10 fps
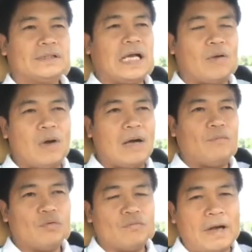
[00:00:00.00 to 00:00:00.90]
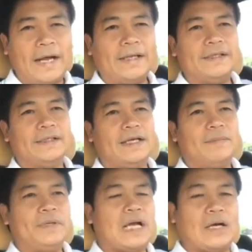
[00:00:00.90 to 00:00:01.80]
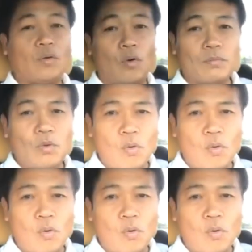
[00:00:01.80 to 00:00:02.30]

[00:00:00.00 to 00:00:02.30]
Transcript: สร้างความวุ่นวายนะมีการข่ม